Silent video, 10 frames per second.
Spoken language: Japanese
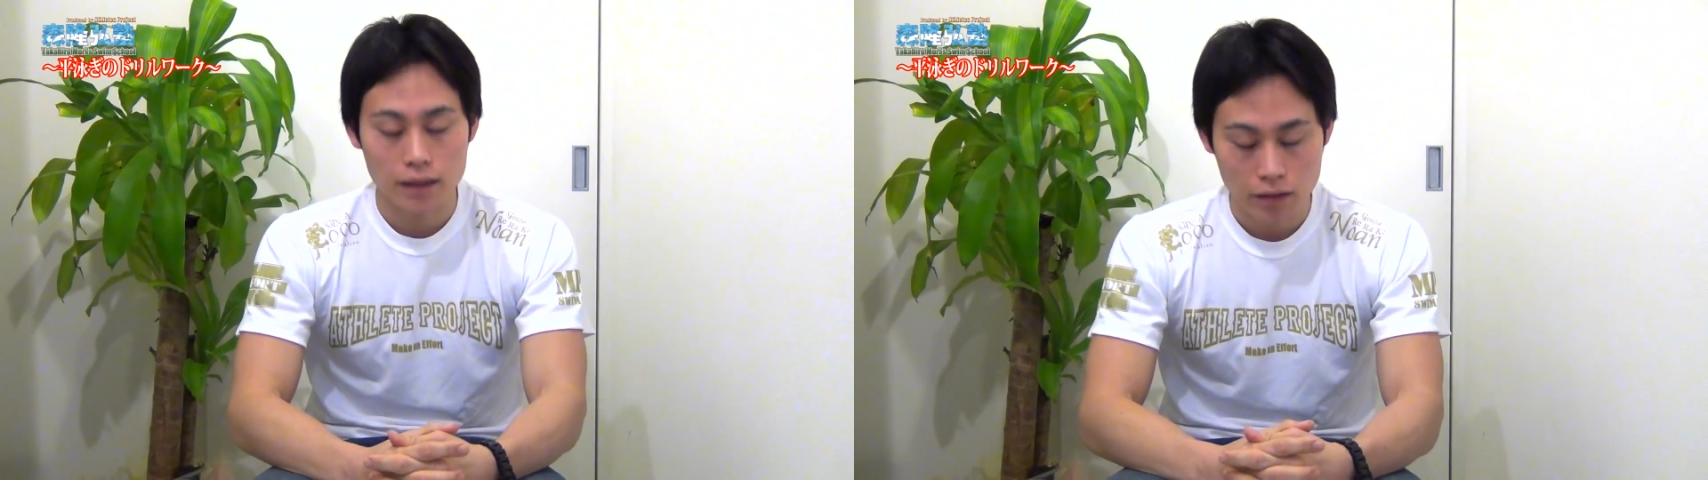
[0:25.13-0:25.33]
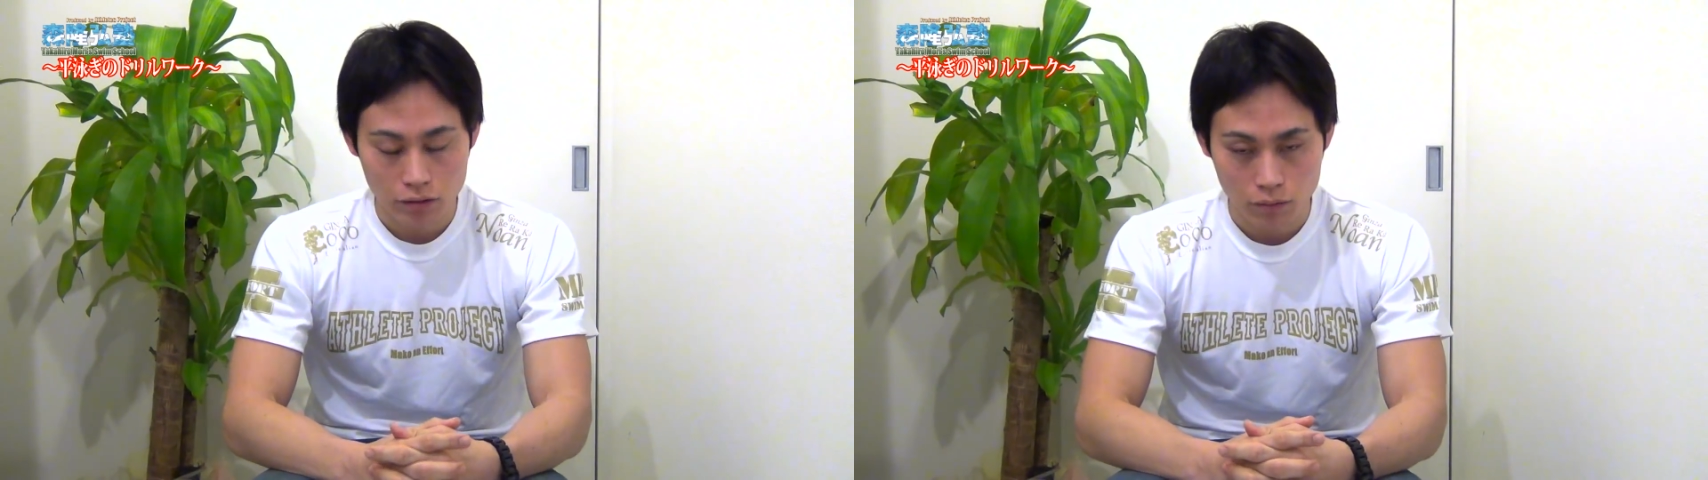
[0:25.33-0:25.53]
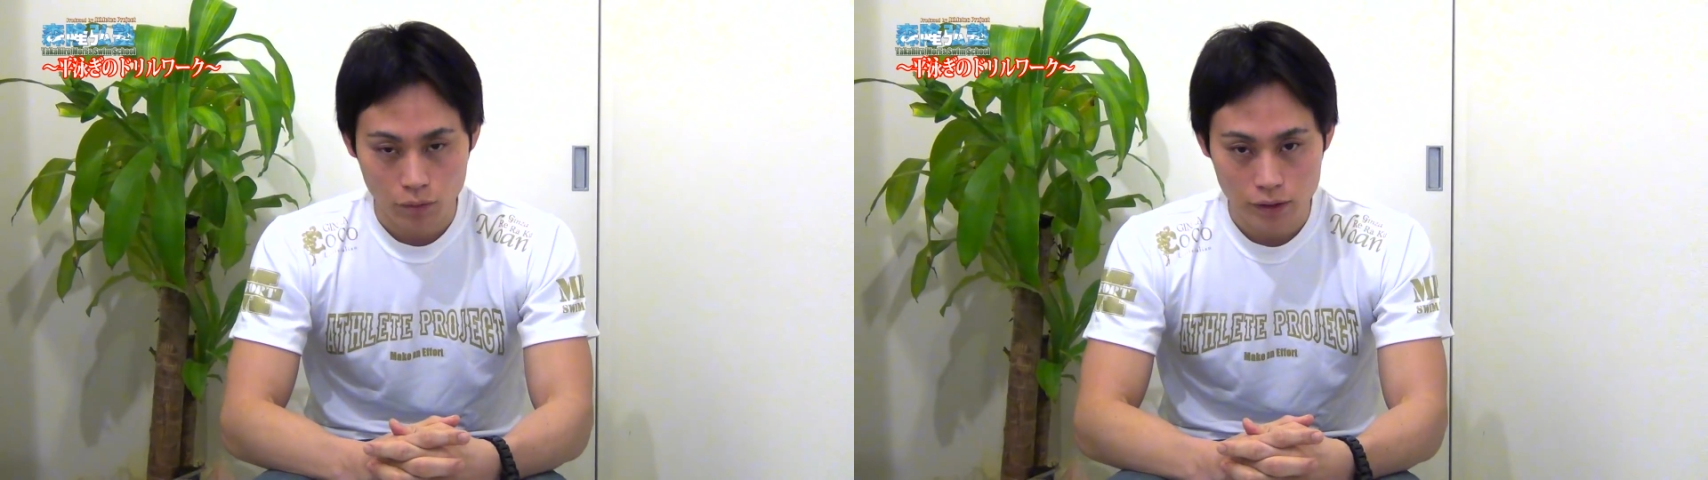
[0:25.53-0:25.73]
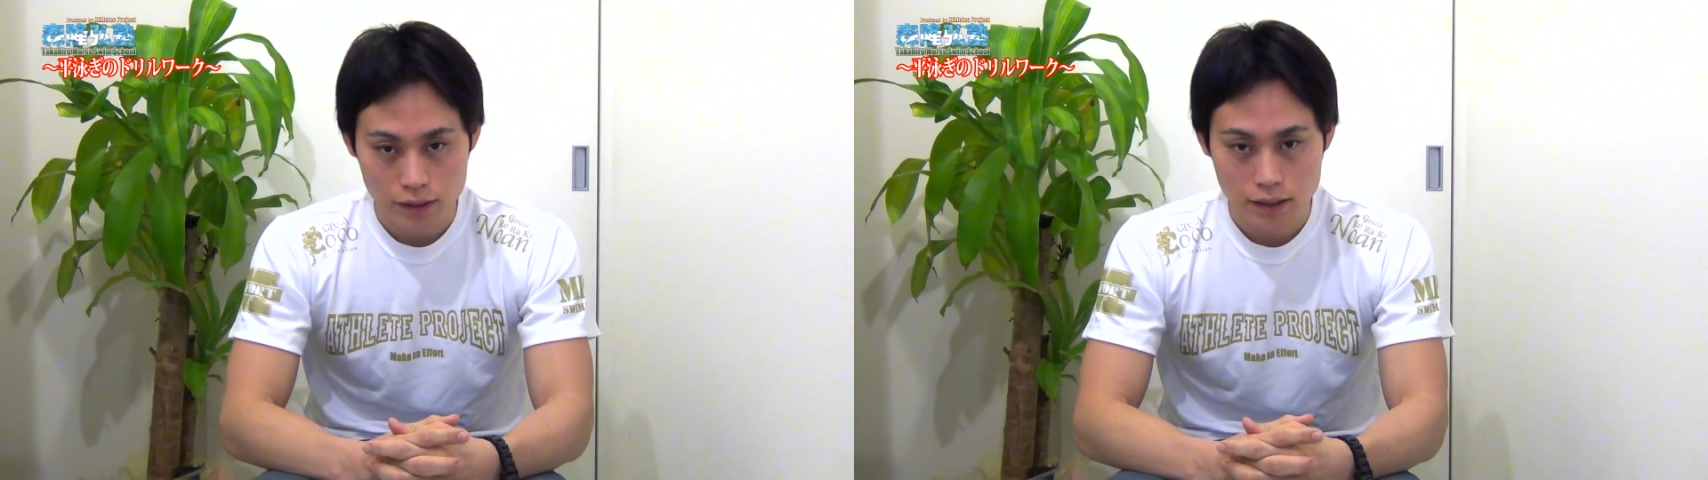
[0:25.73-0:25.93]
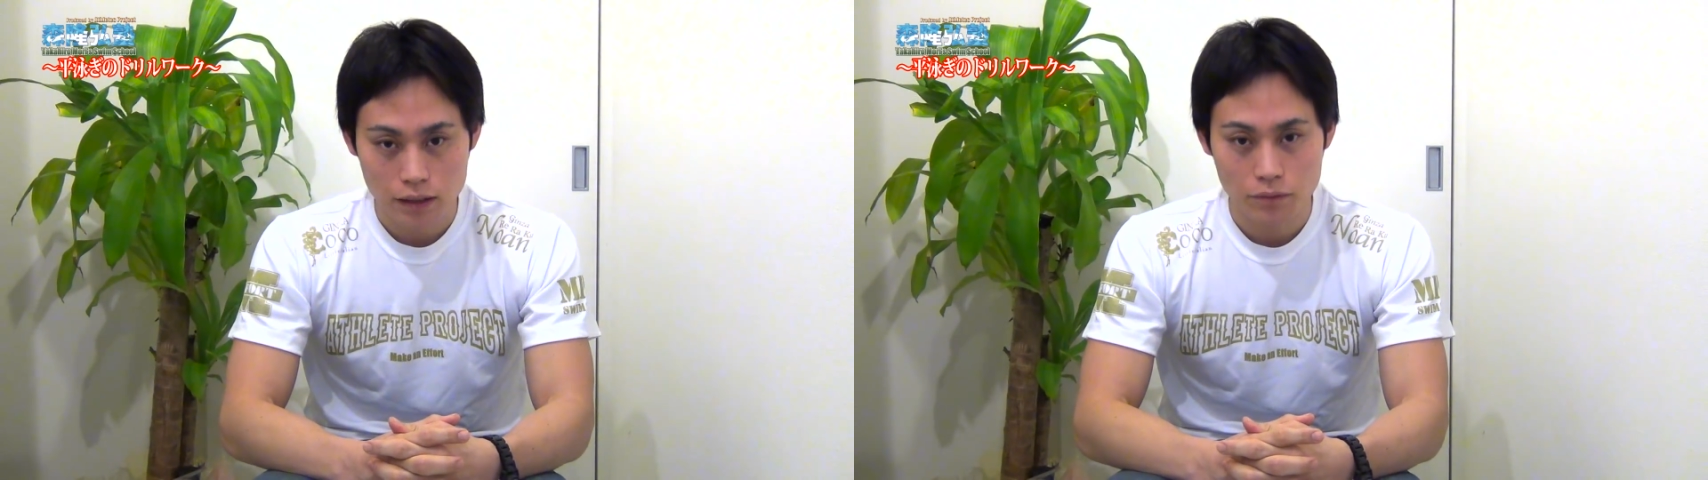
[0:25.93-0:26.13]
いってると思うんで
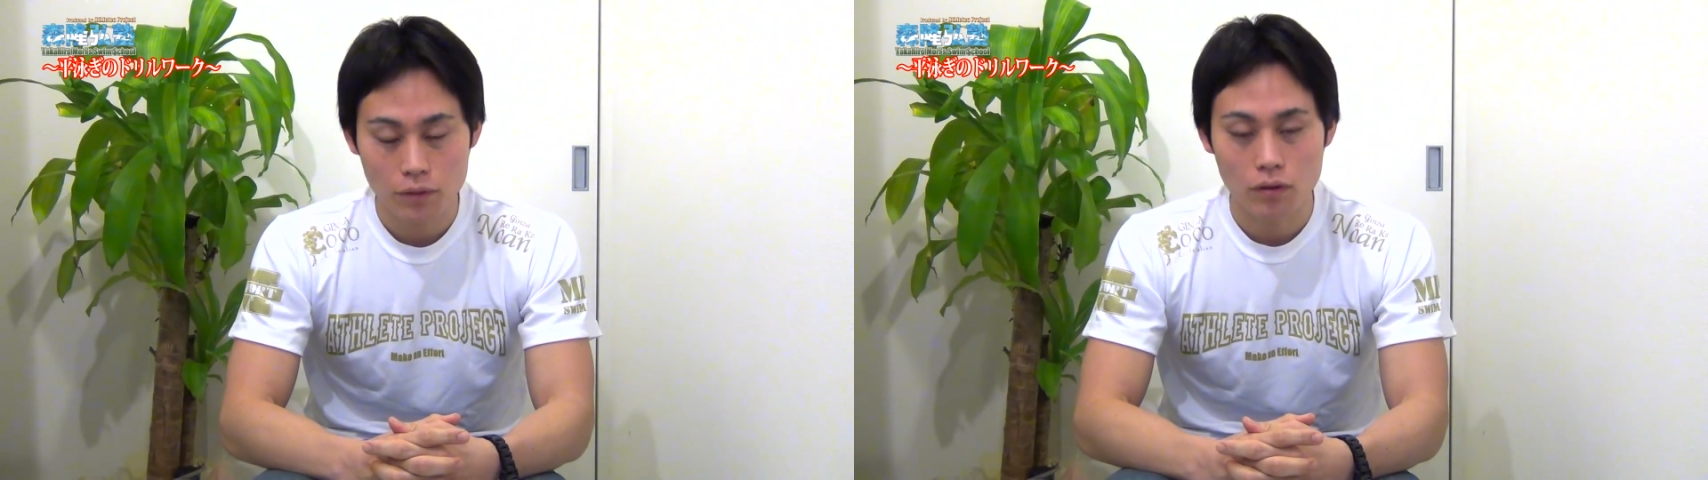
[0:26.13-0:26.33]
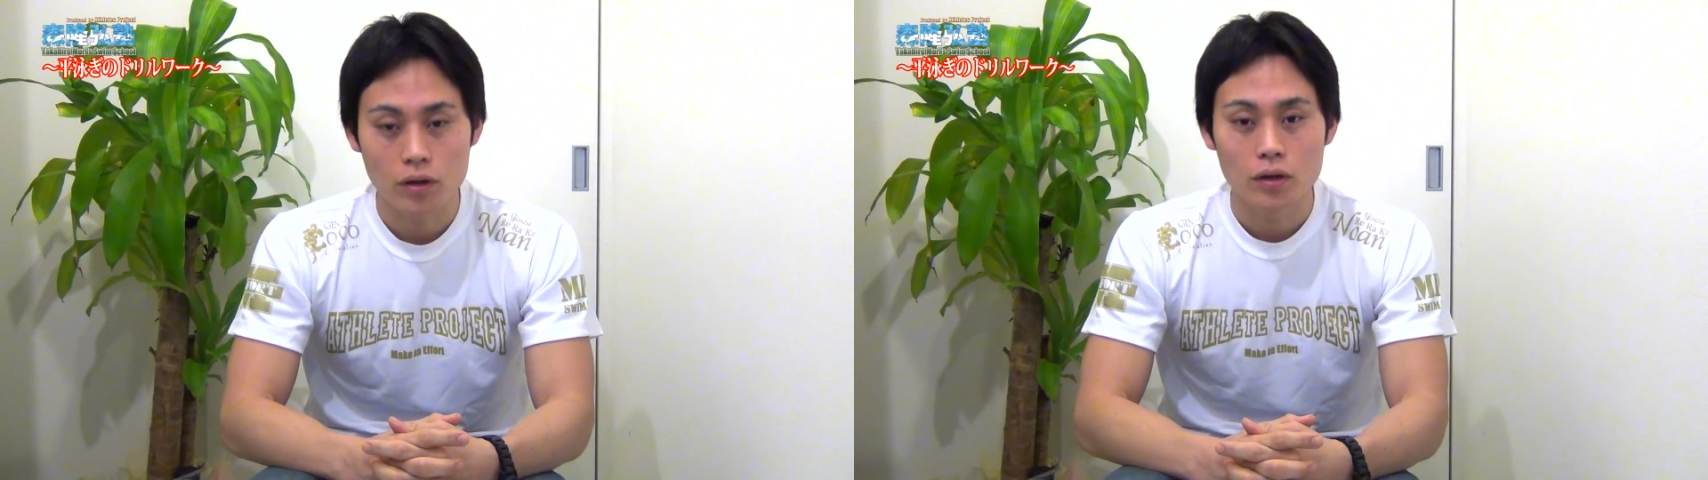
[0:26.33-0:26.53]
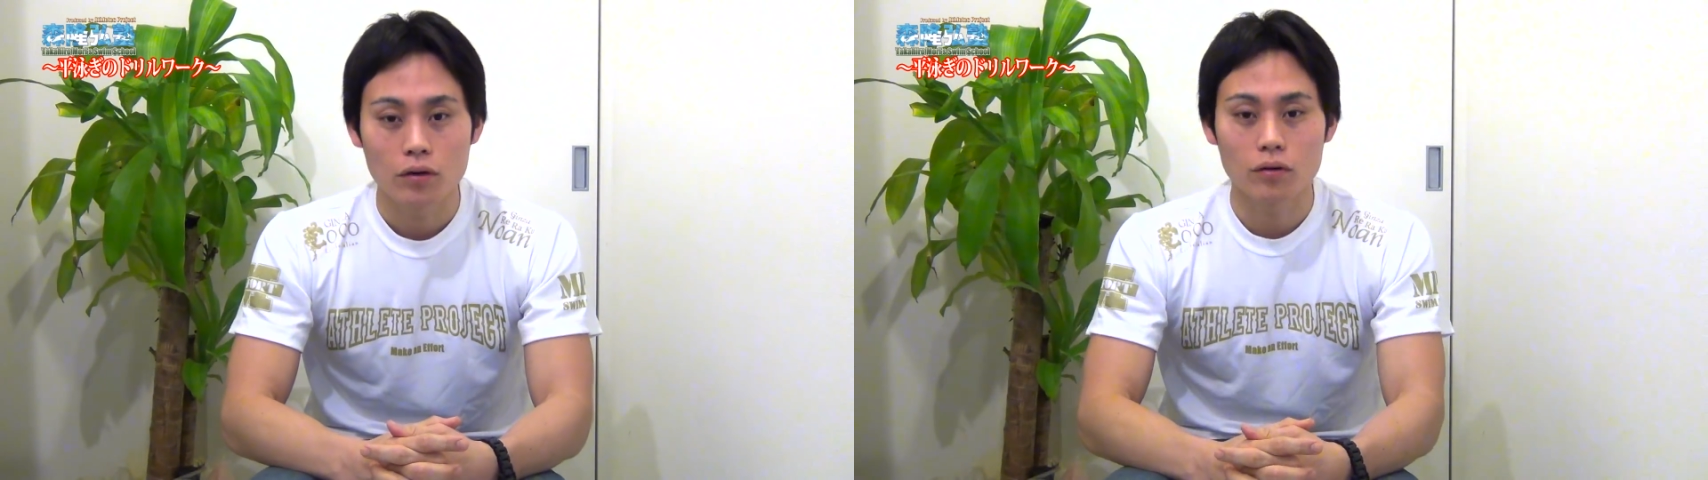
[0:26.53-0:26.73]
すけども、